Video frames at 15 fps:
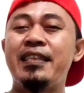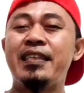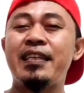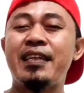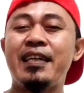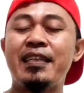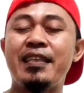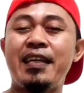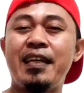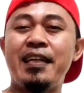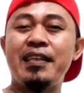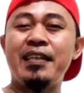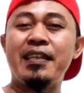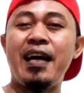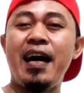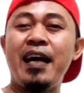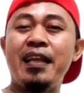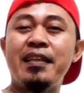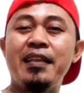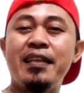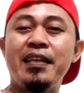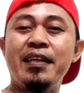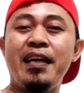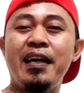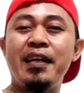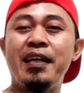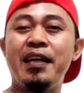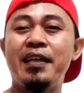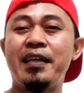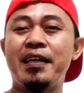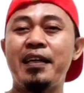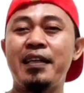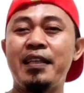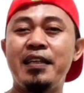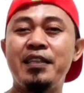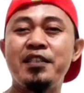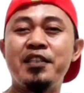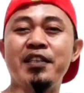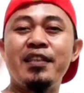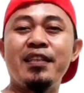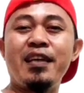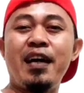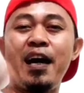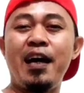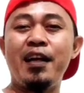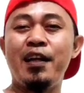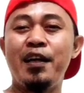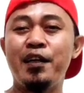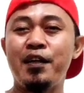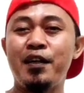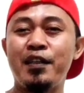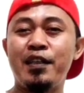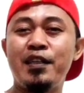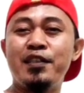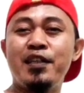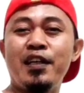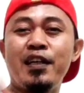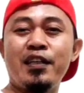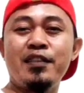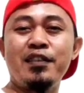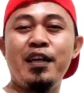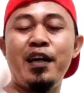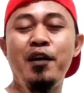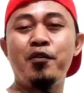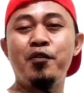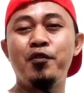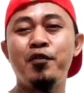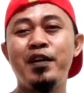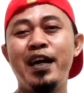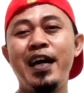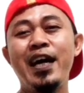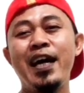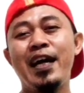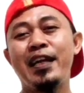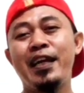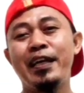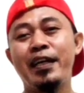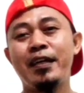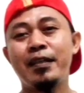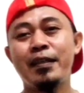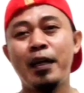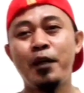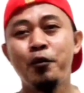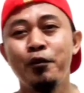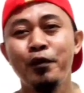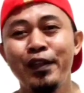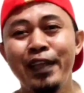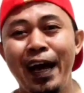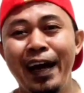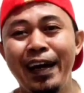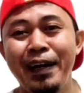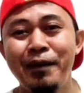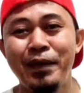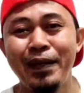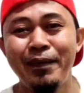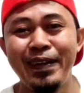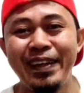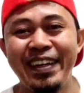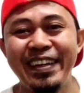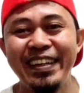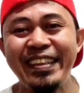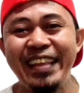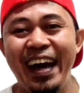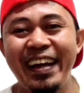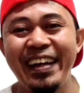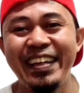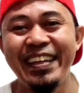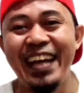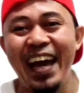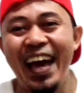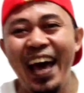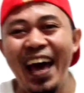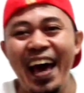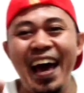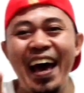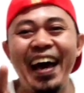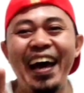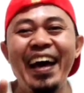ikatan hati ada ikatan cinta ada ikatan jarak jauh ah, ada ikatan utang kemana-mana ditagih ah. ya